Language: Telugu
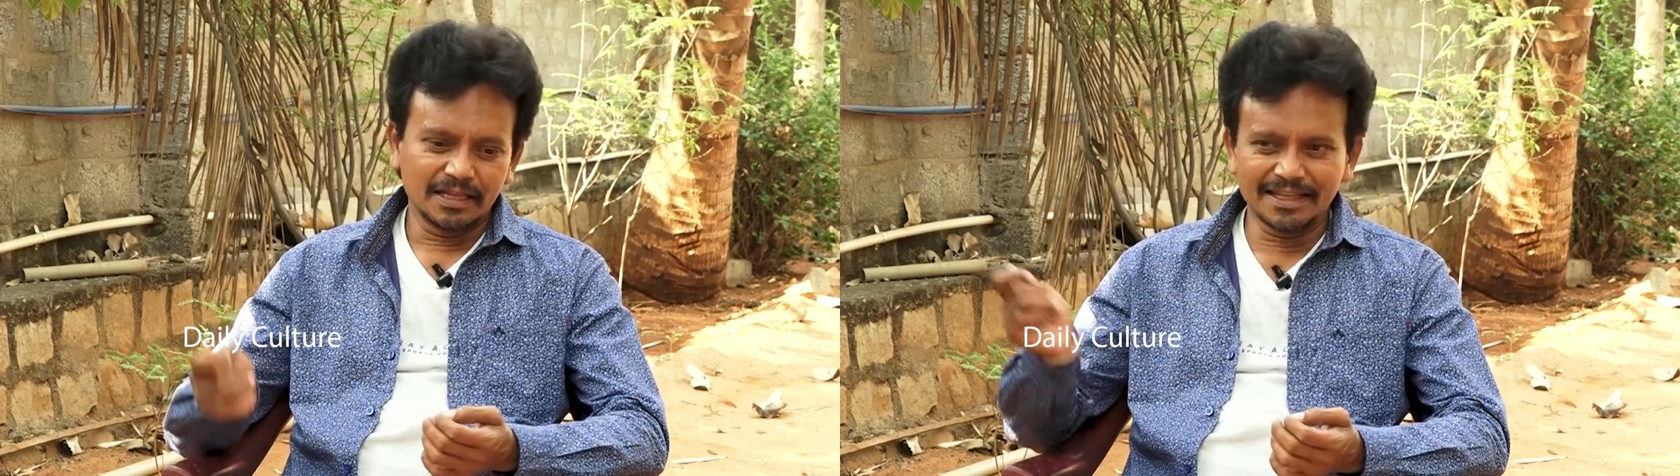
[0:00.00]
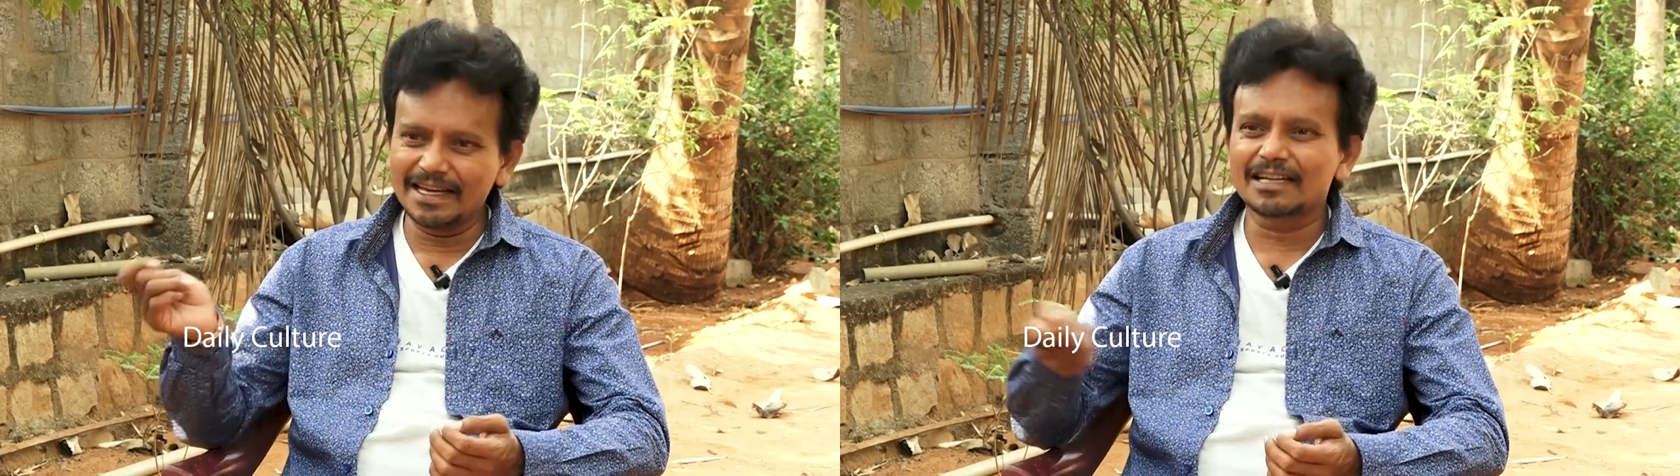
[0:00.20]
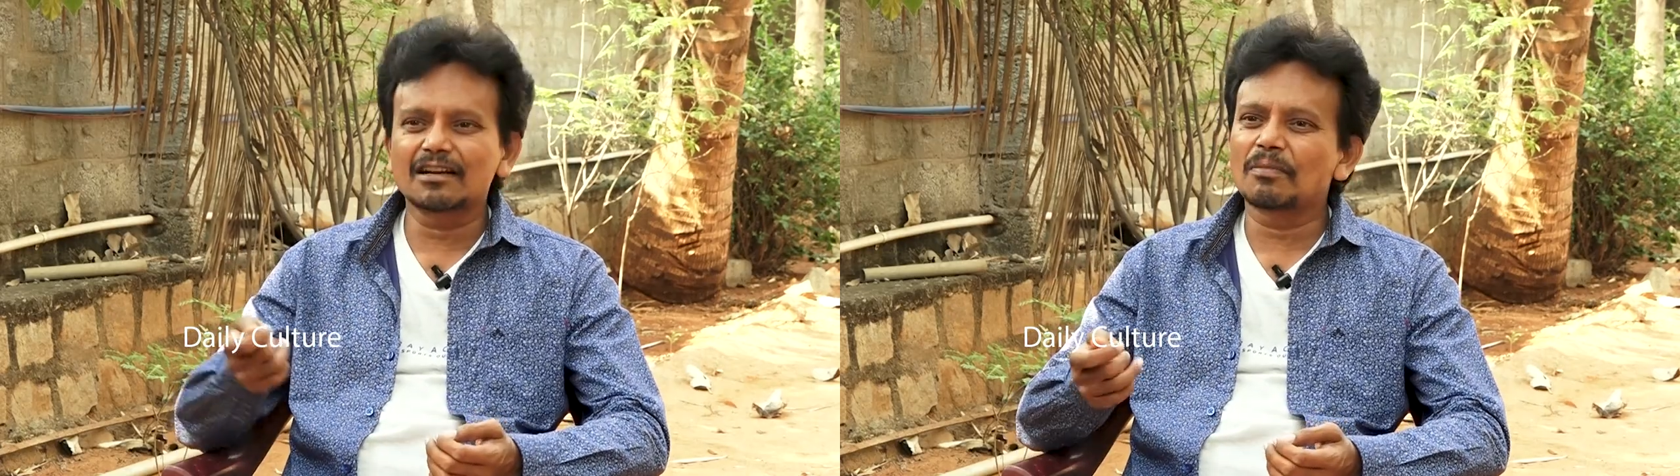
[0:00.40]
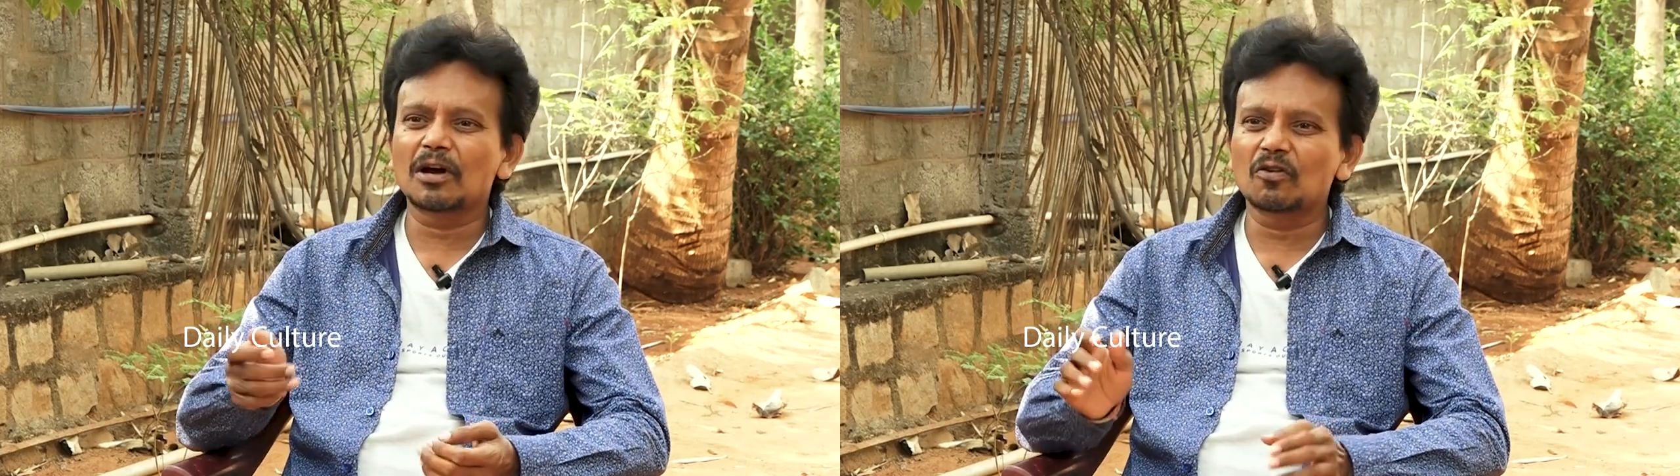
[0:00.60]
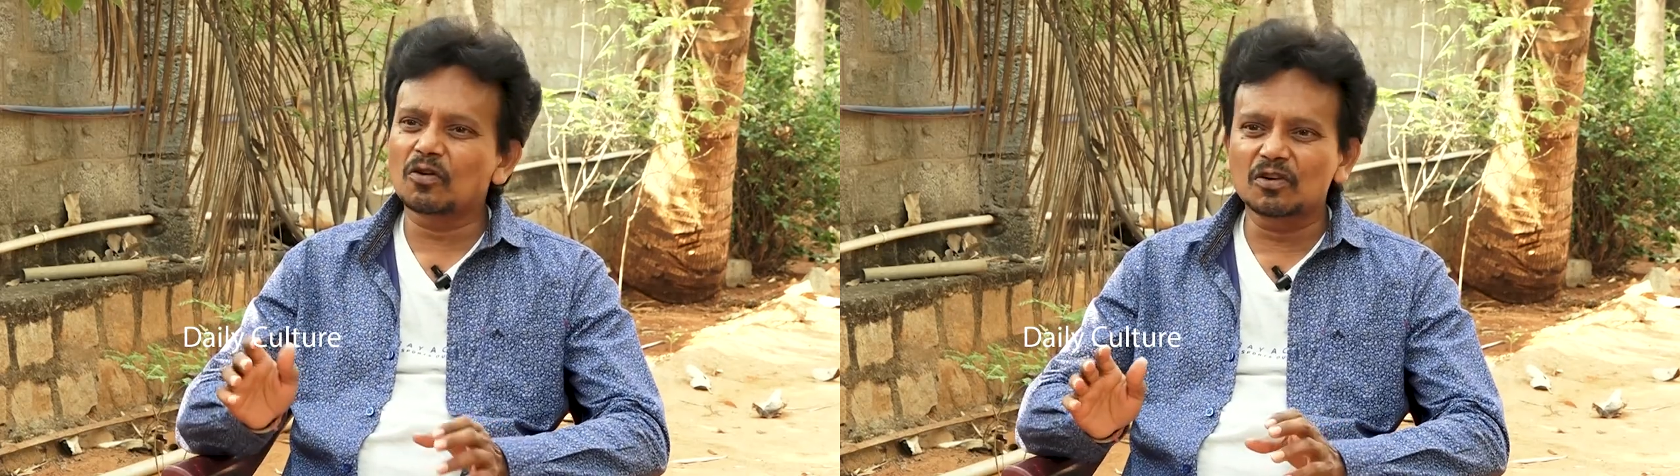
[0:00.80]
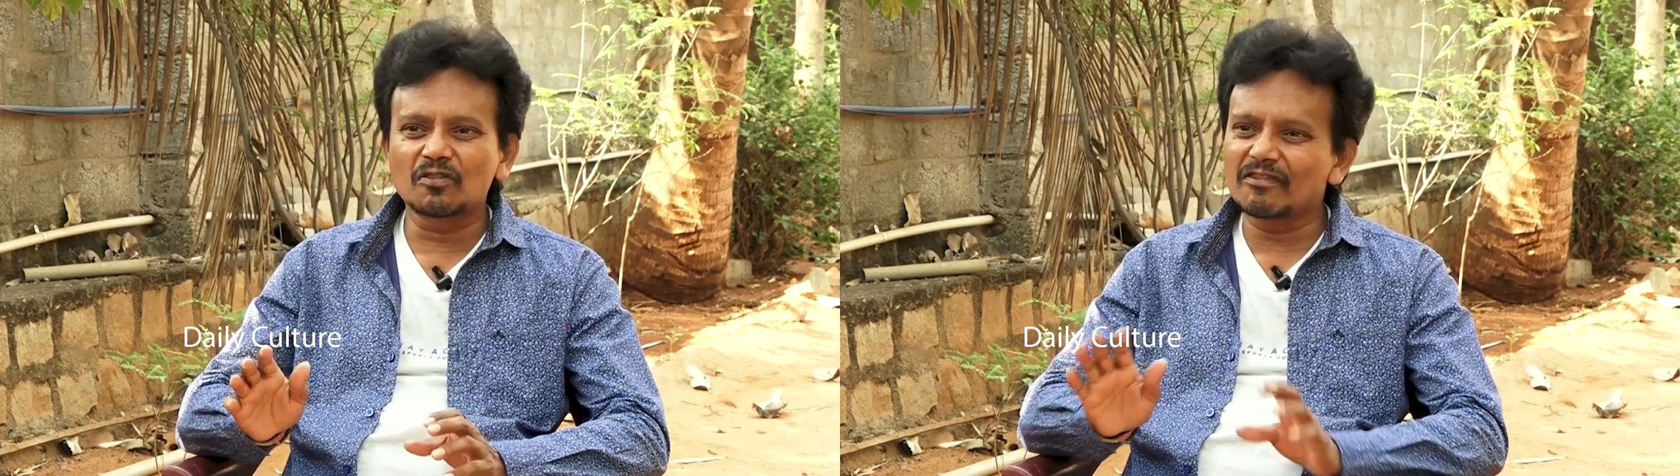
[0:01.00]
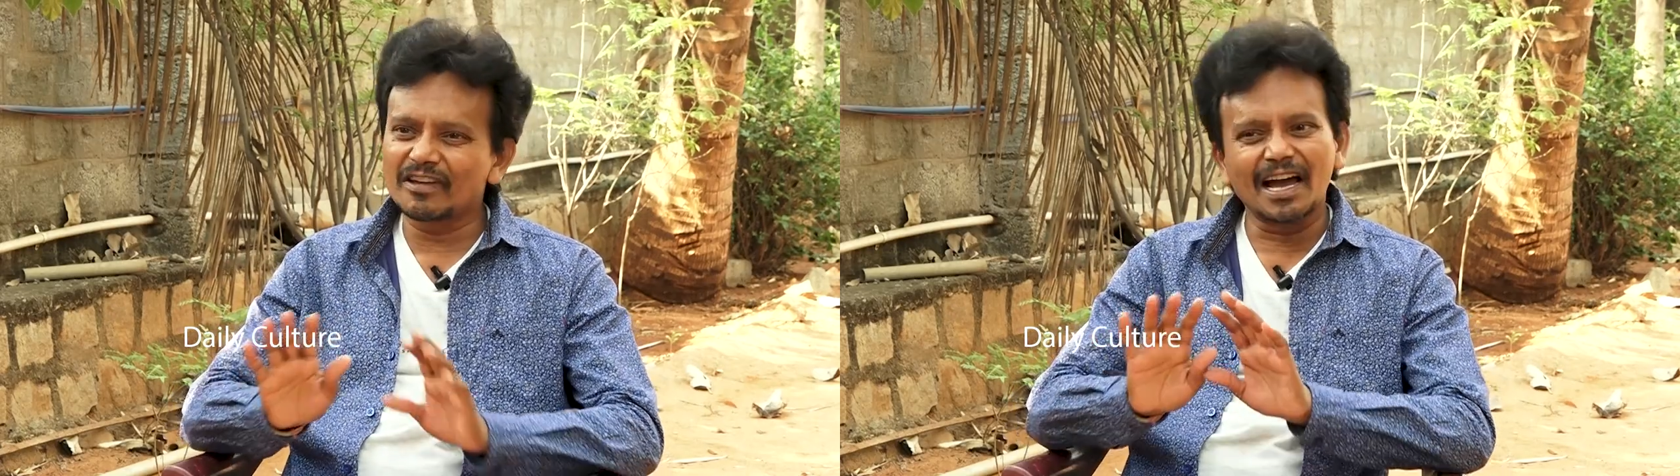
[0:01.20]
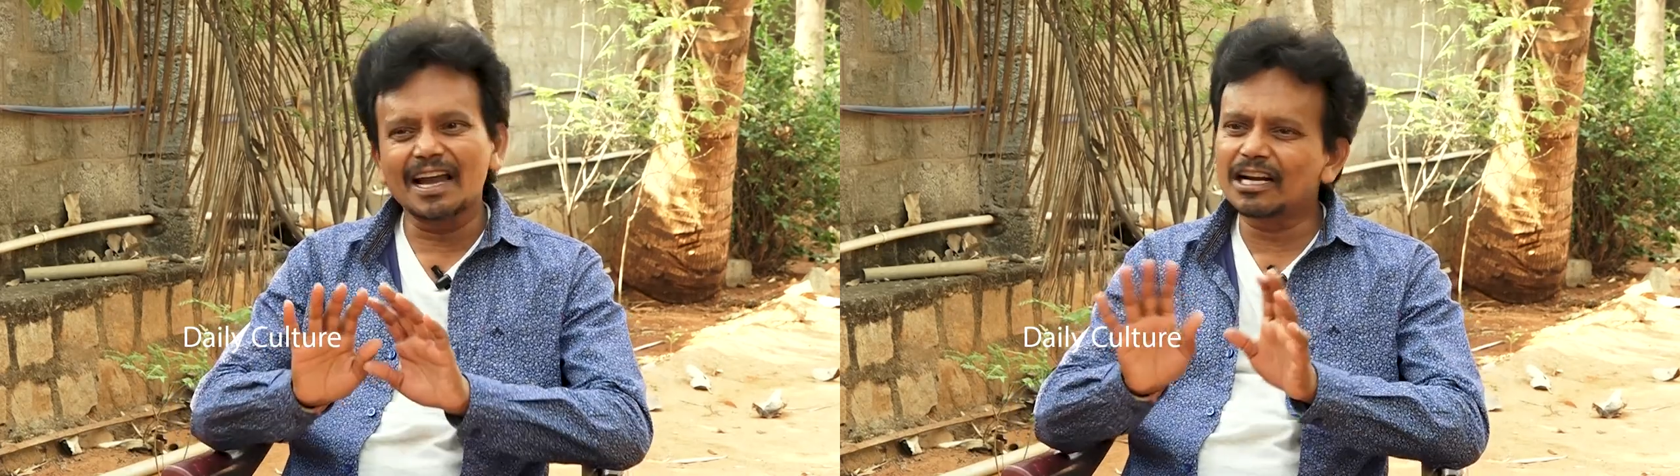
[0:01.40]
థియేటర్లు పగలగొట్టడం
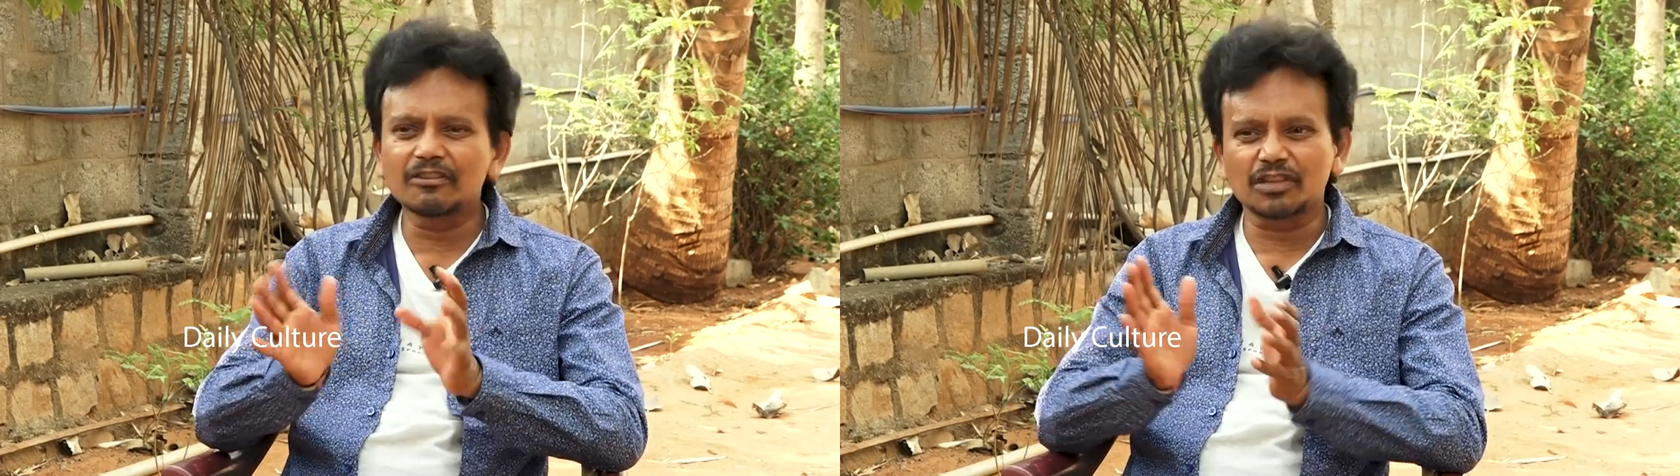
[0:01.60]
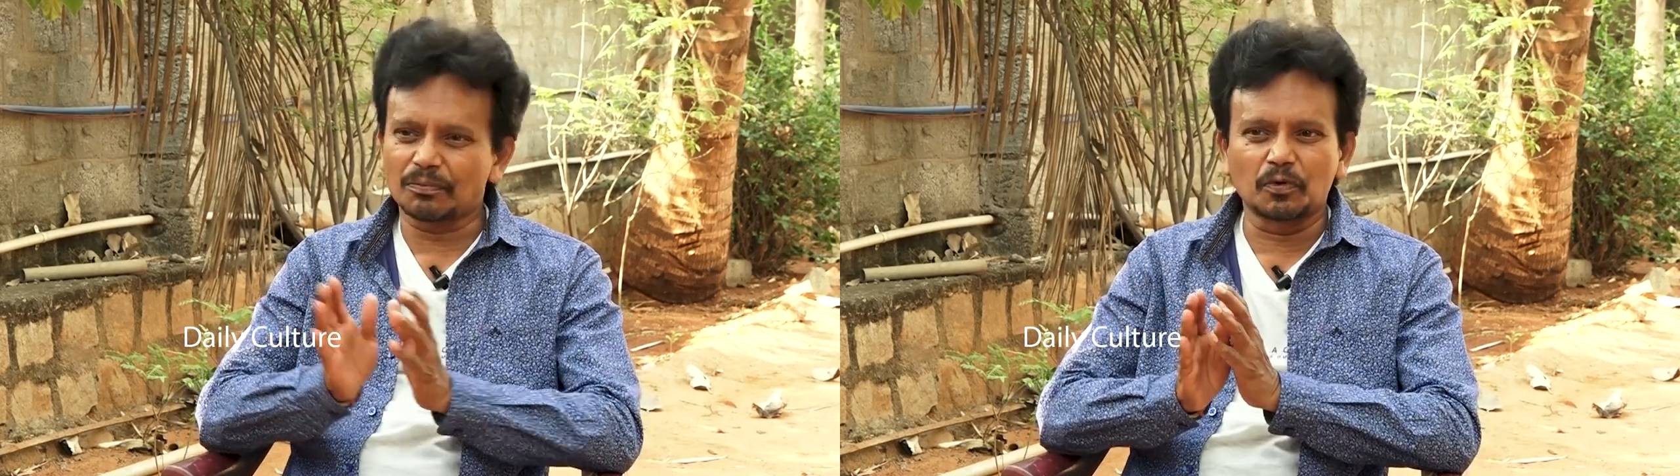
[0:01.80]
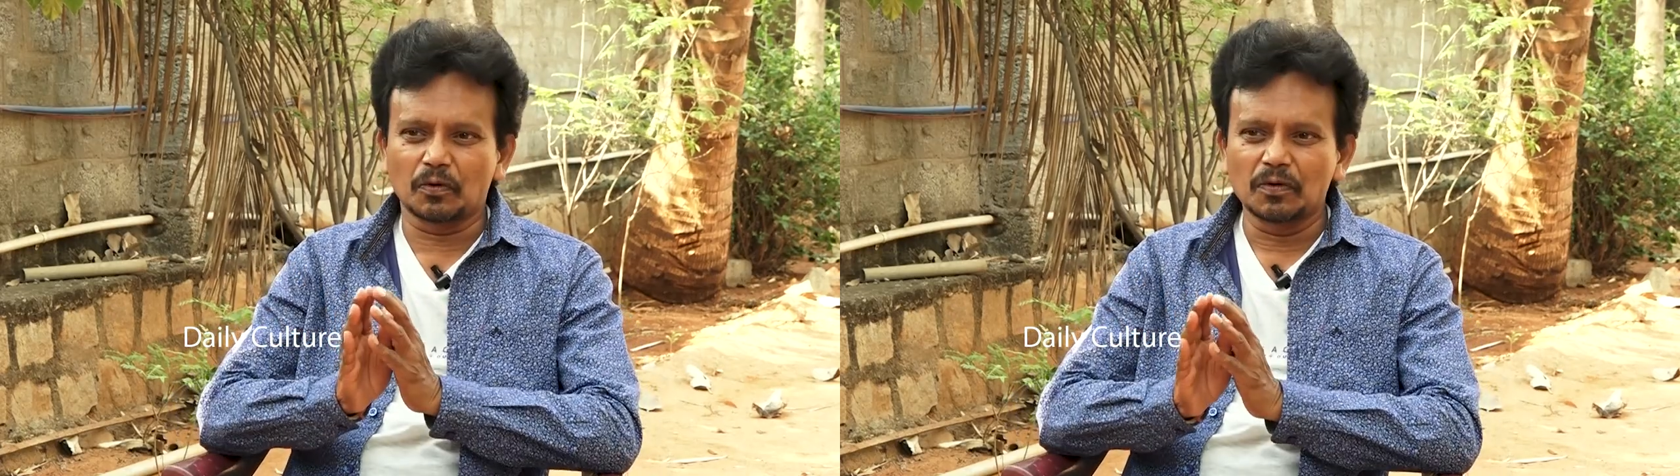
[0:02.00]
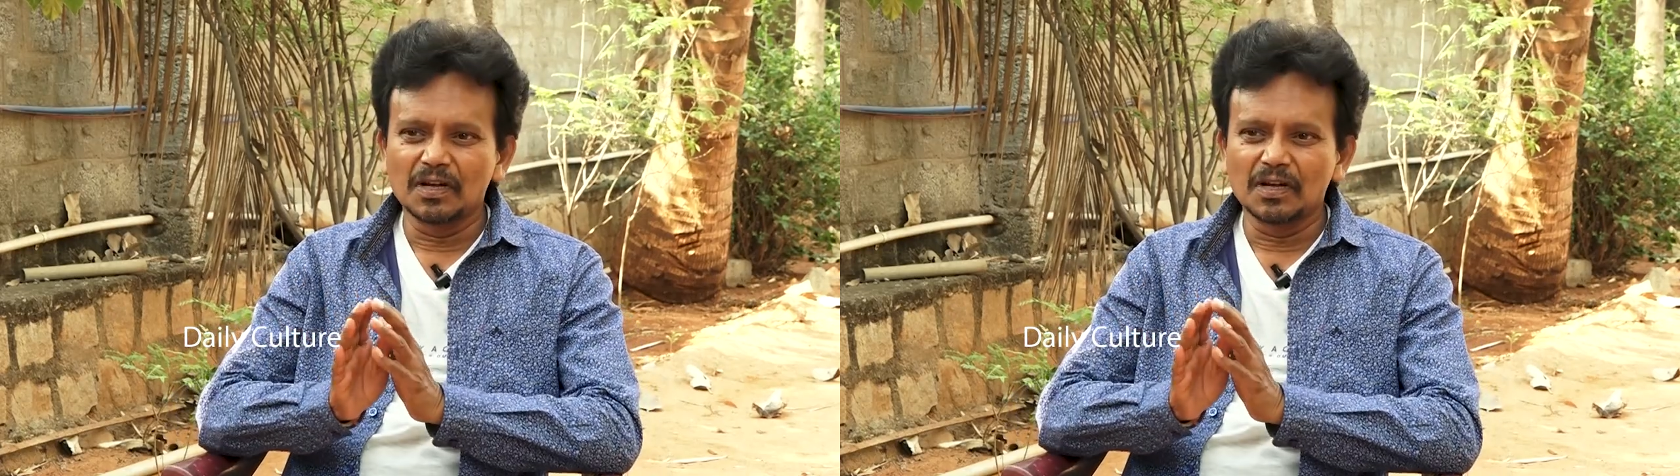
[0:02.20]
అవి అలాంటివి తప్పు